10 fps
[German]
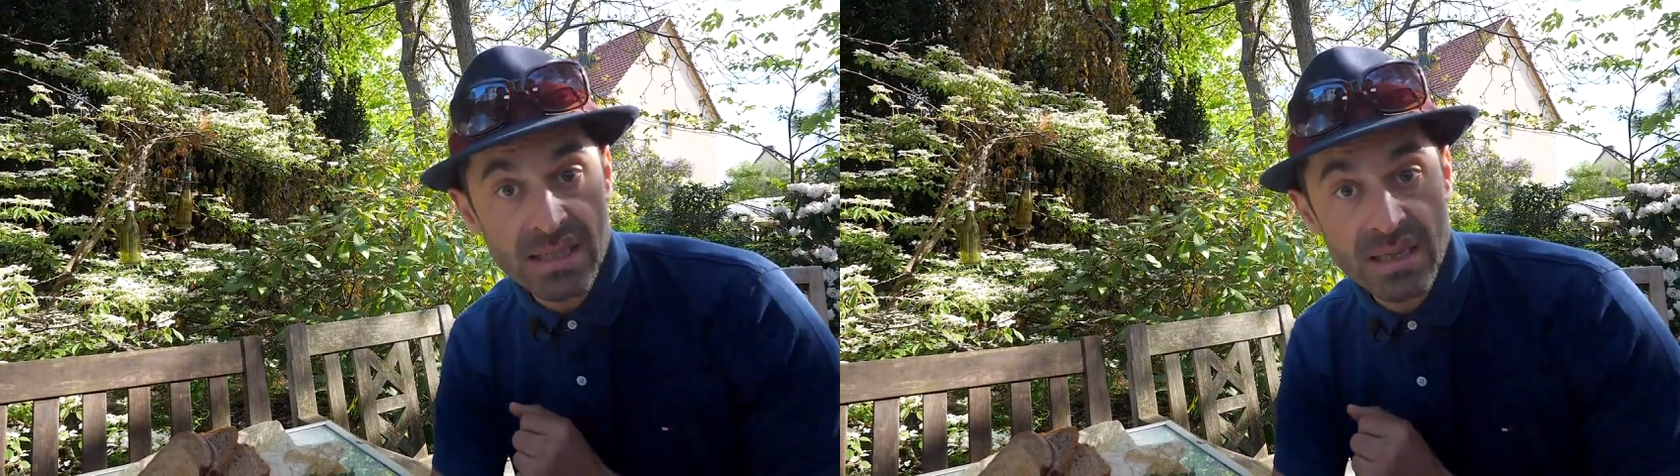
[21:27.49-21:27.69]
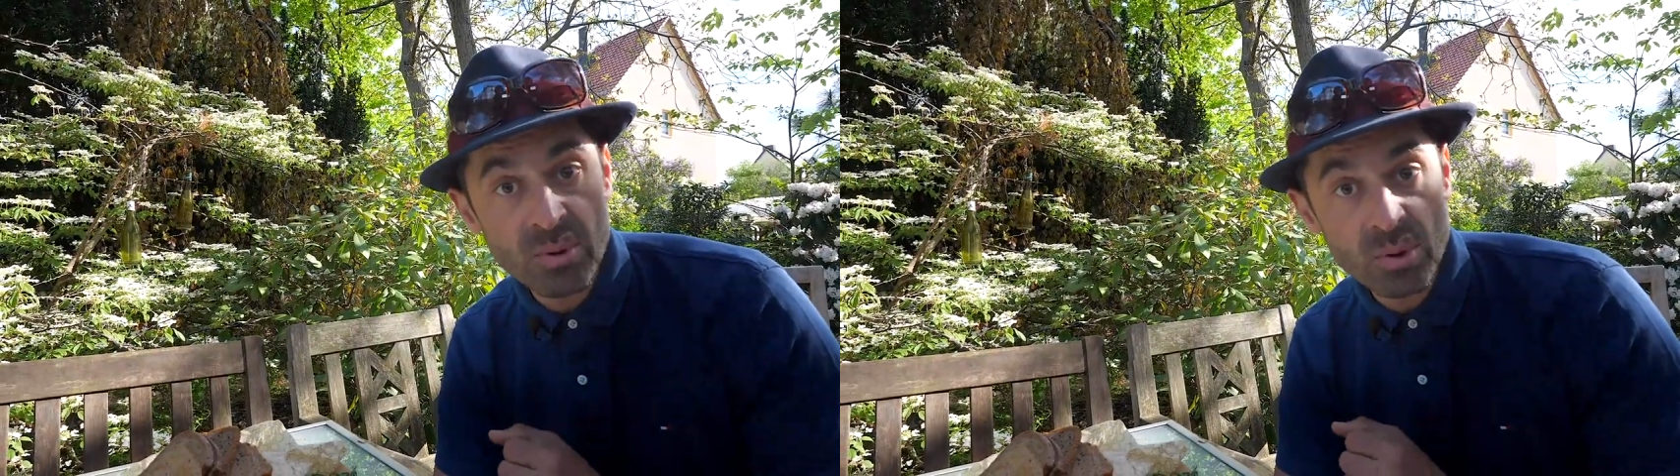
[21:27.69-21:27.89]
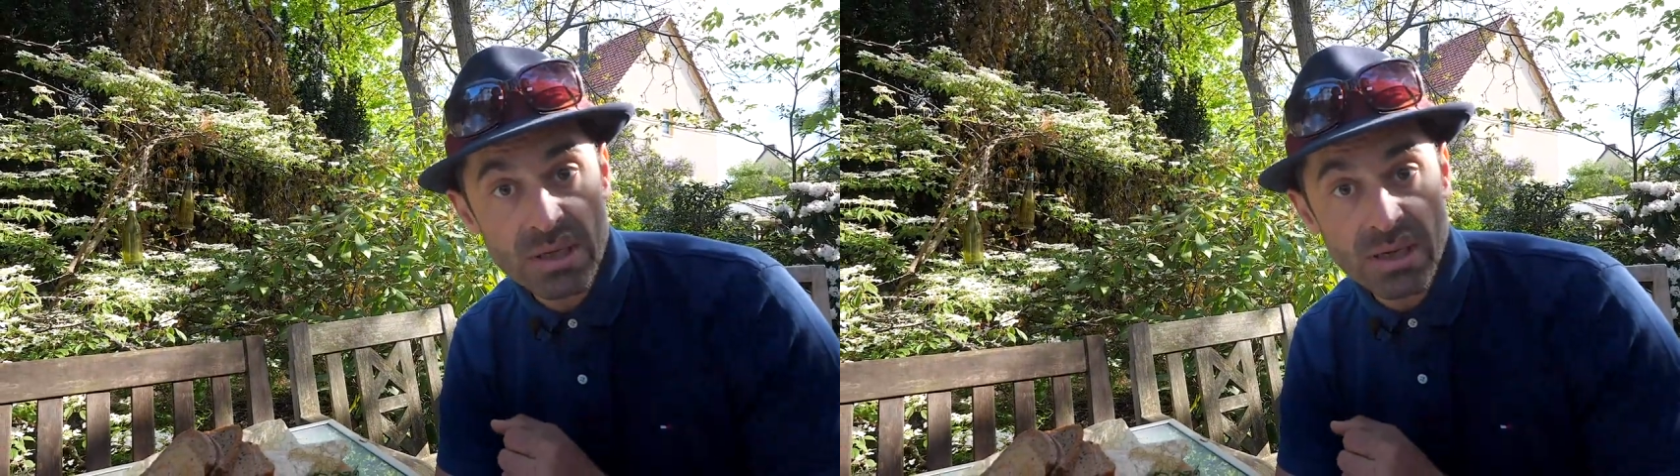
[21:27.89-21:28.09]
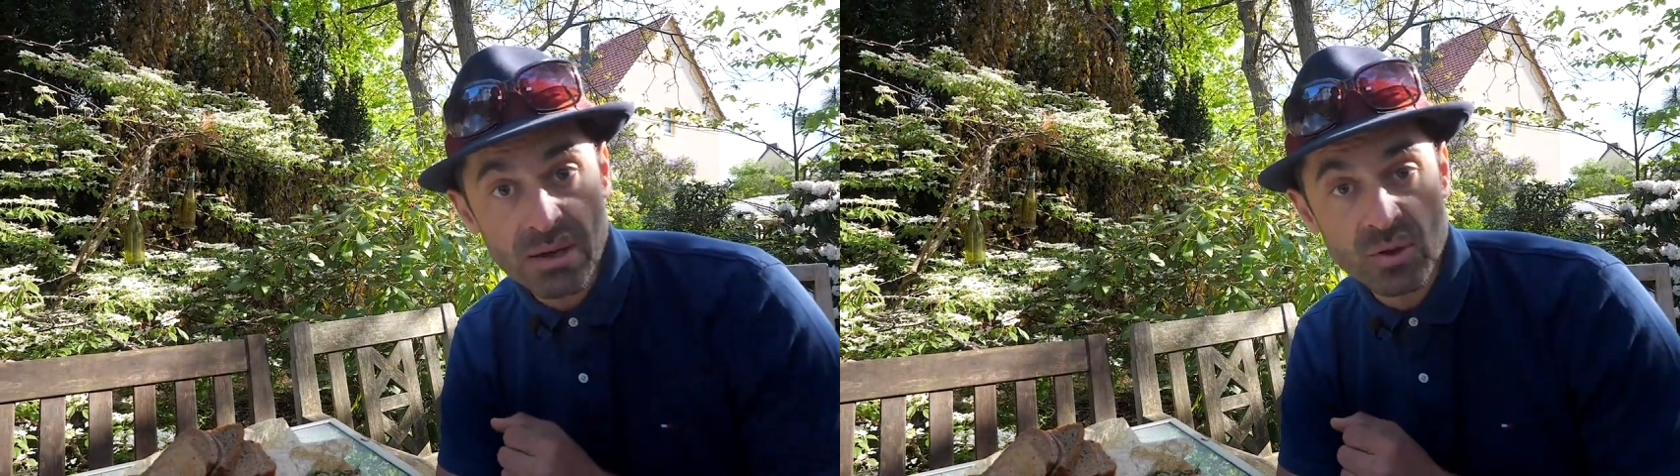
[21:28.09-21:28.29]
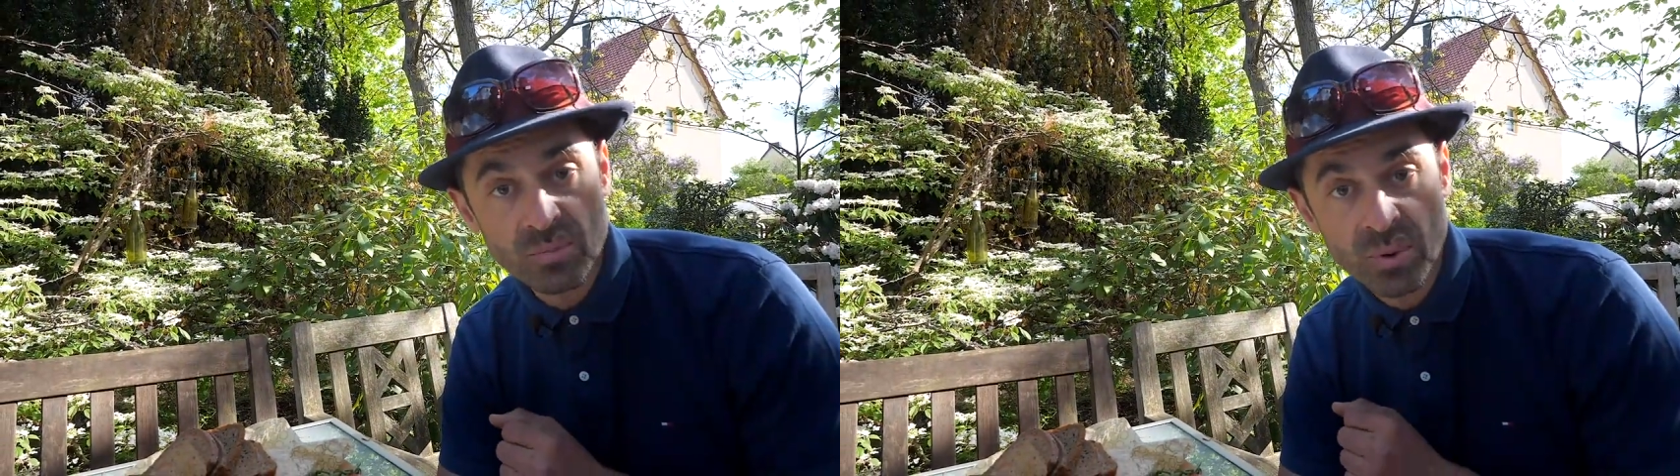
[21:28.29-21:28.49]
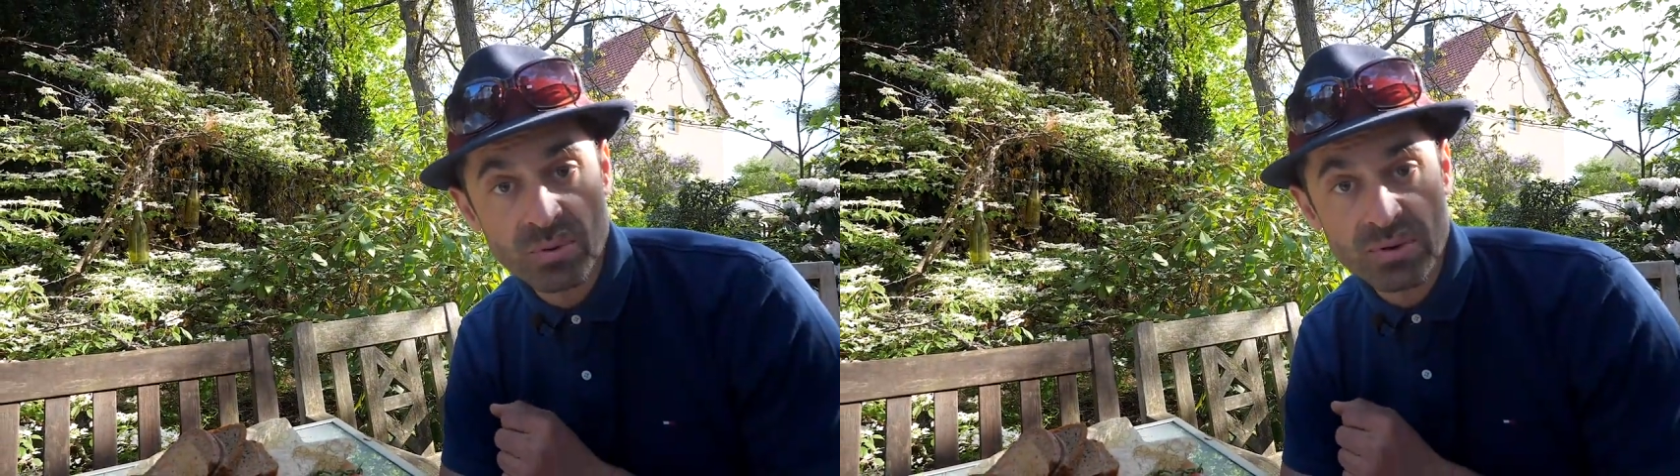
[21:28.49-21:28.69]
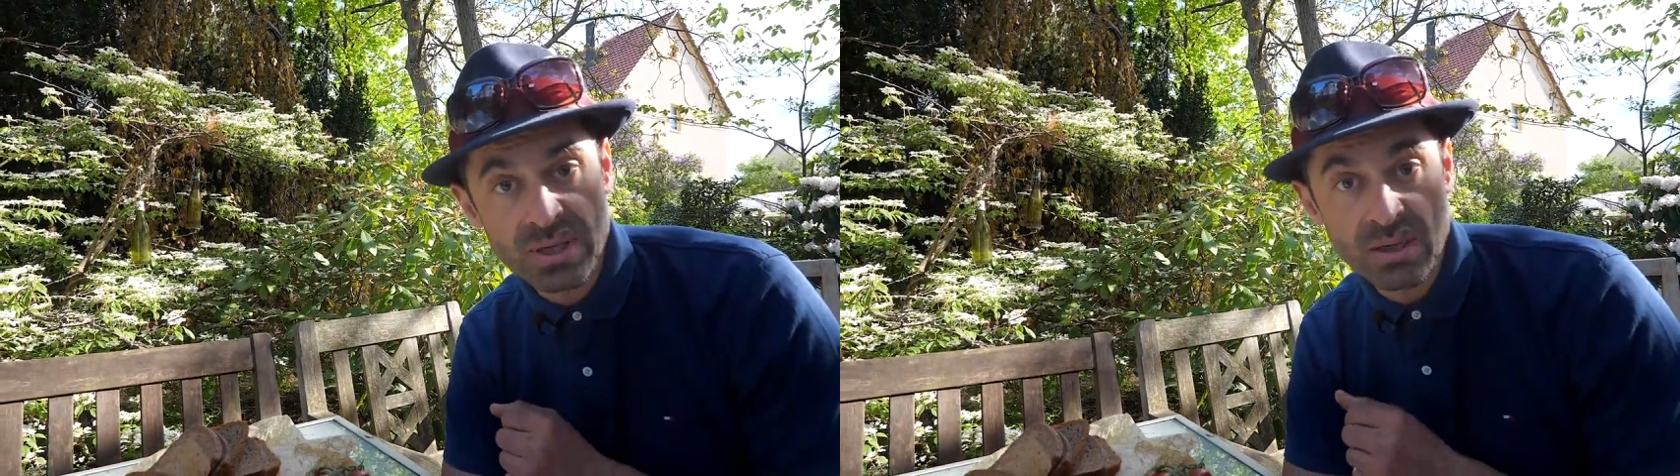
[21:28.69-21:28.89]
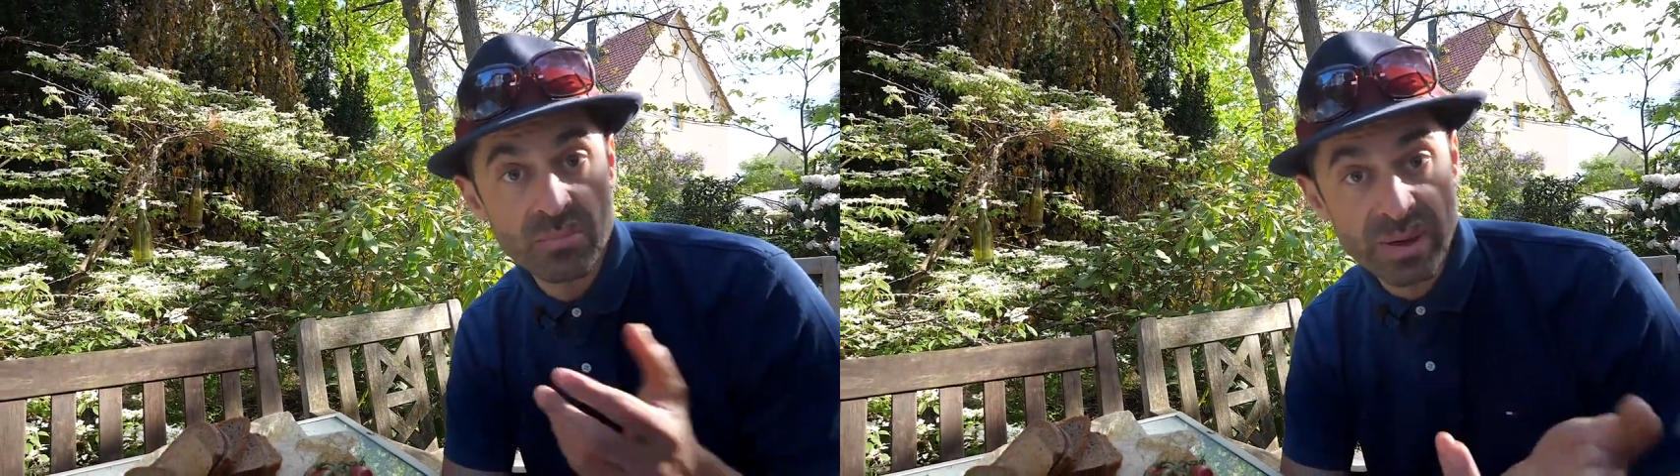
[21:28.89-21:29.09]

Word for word: Antibiotika zu produzieren.